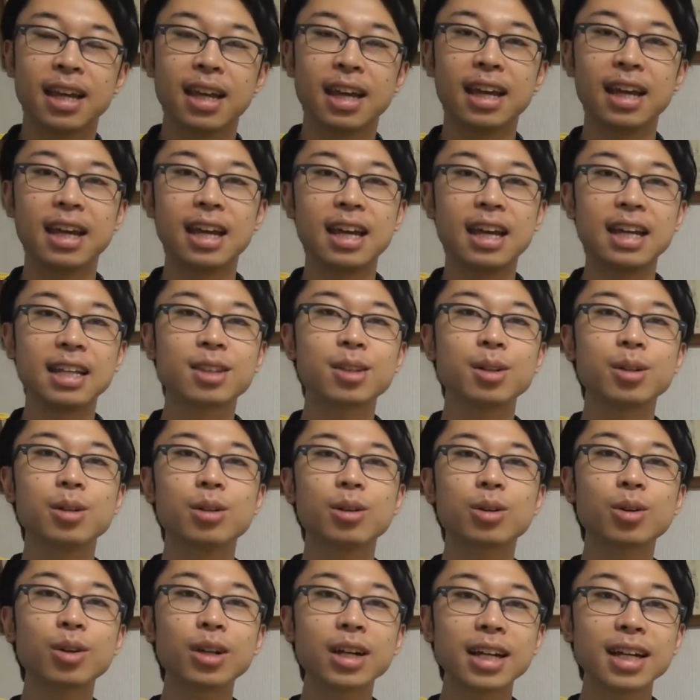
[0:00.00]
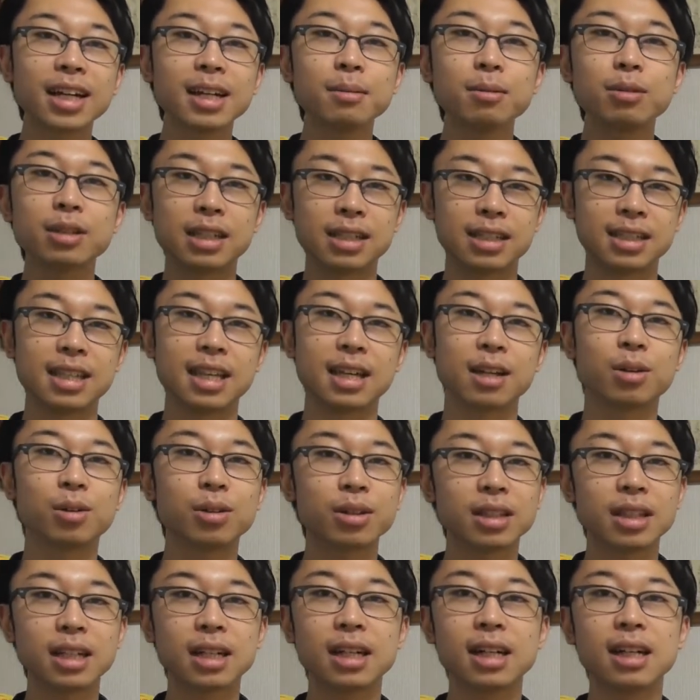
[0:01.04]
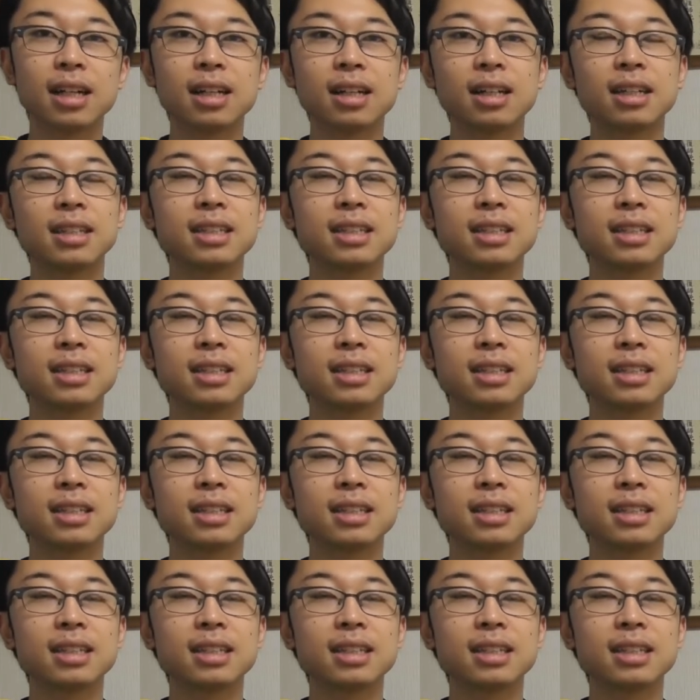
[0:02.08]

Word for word: えーと、これからもですねこういった